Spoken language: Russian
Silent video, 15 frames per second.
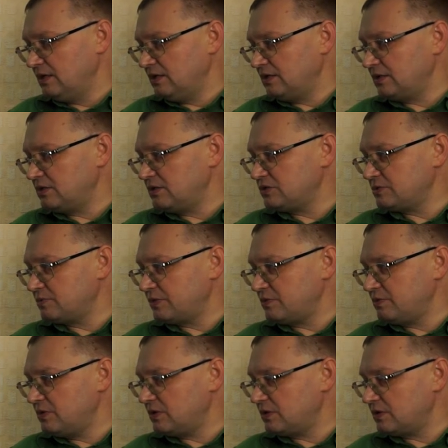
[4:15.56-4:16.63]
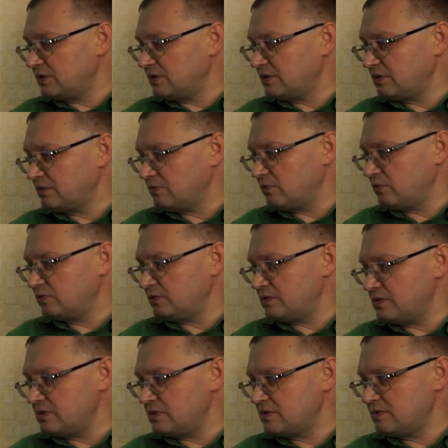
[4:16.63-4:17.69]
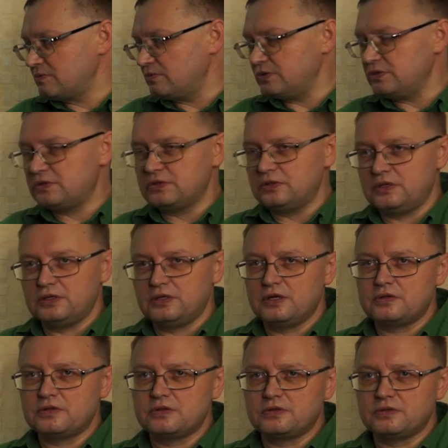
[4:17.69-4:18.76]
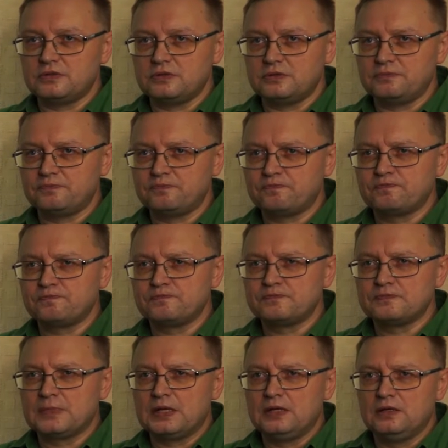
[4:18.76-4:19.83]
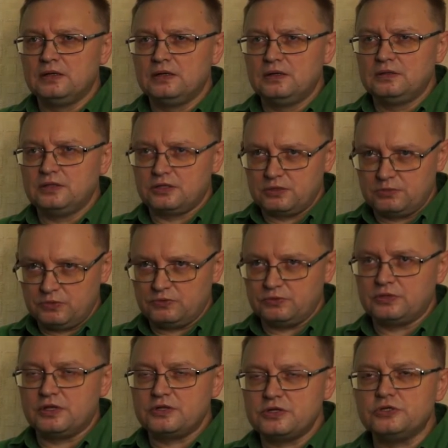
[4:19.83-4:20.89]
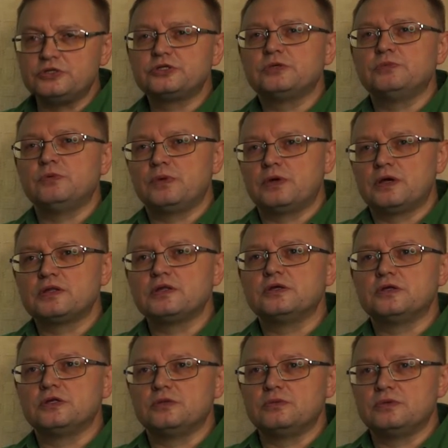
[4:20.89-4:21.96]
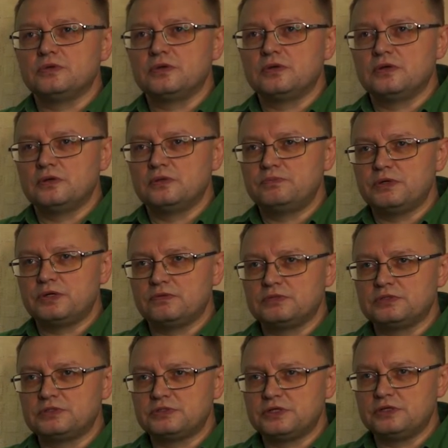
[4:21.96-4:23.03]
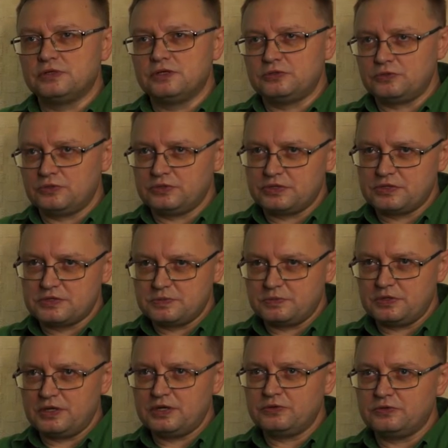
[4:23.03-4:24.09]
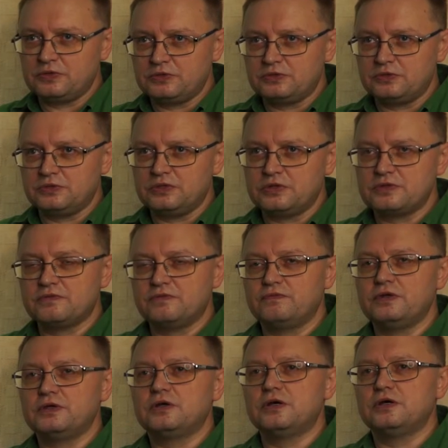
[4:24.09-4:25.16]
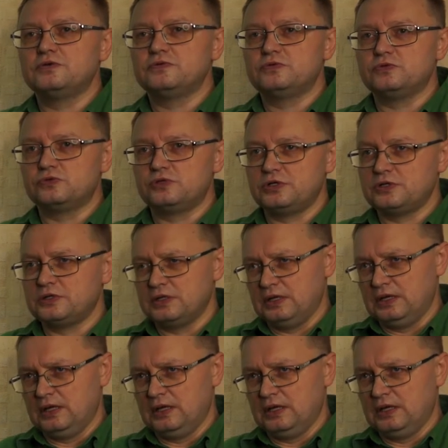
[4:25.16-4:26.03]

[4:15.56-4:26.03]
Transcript: И какие же примеры могут здесь быть для нас э, такими вот классическими показателями э, первых сцен, которые нас цепляют, которые нас вовлекают в сюжет?